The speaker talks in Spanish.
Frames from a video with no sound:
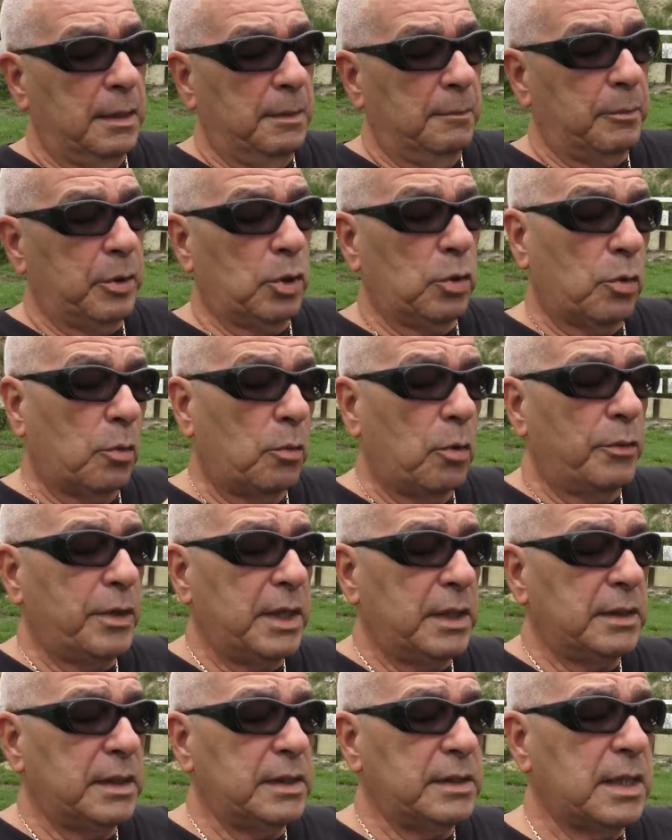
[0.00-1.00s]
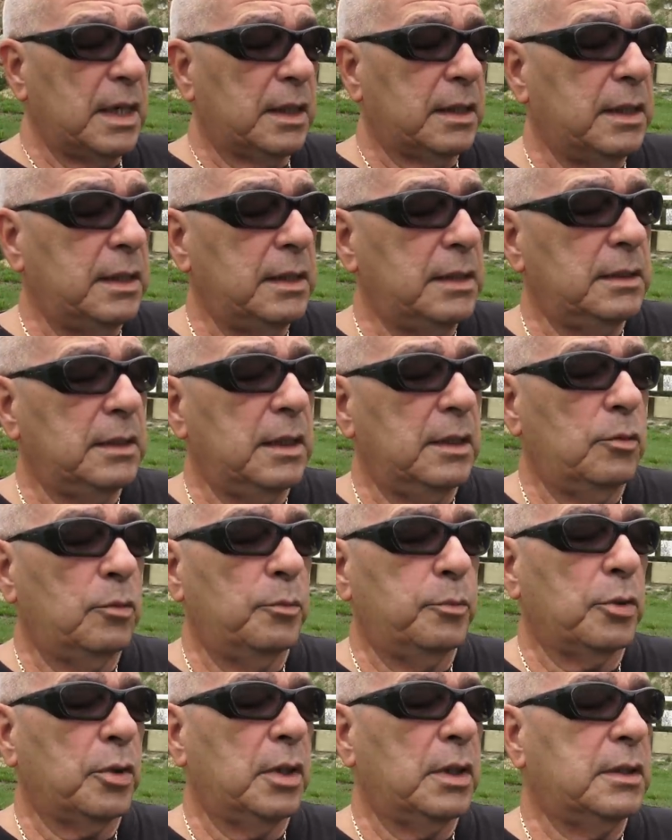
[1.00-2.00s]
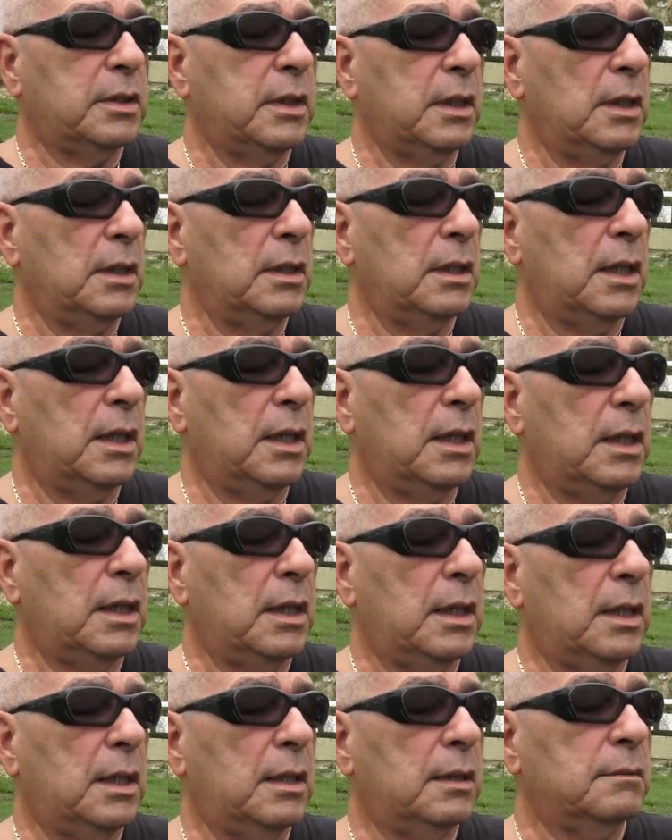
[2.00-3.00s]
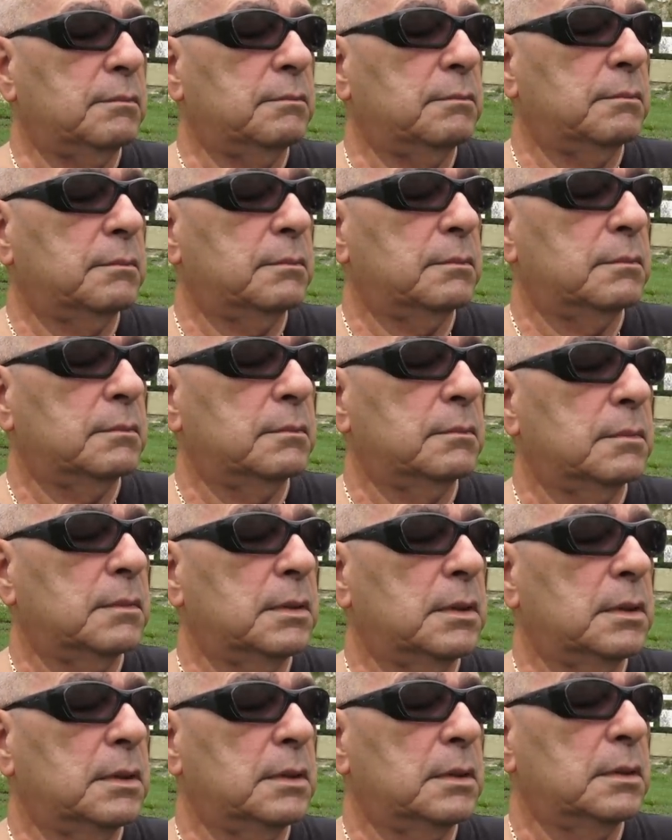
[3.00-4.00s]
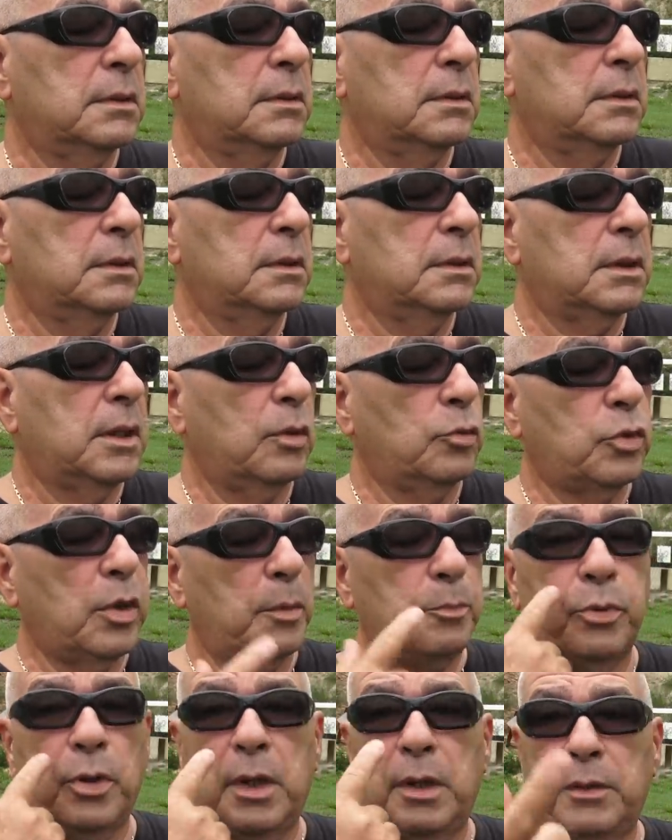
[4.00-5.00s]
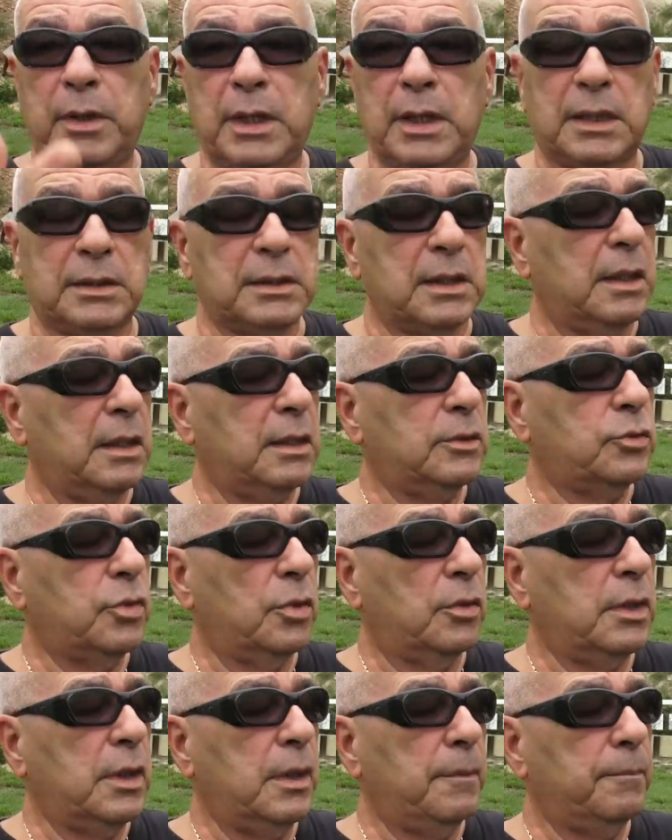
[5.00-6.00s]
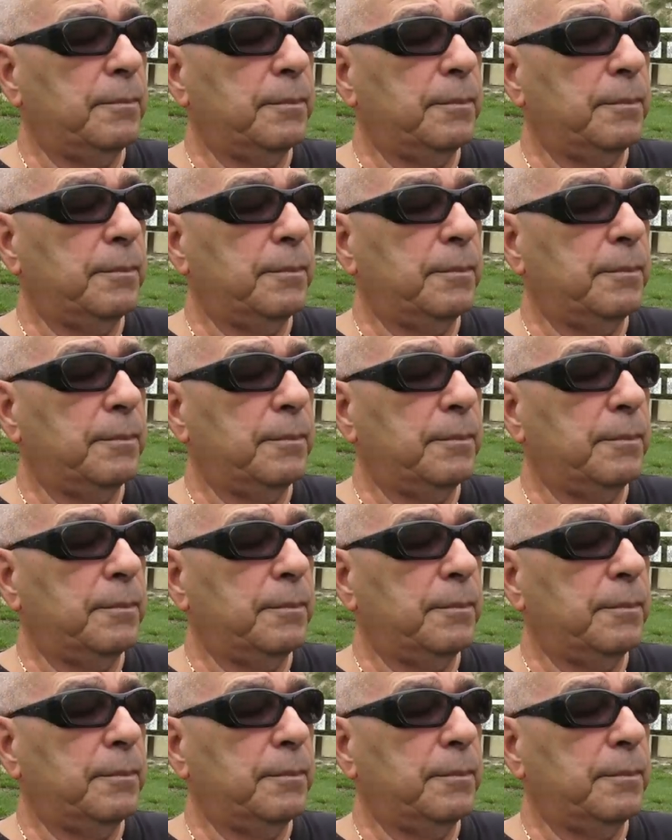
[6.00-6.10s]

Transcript: Pero como bien dice aquí, es un proyectil ah, que usted puede ver la trayectoria.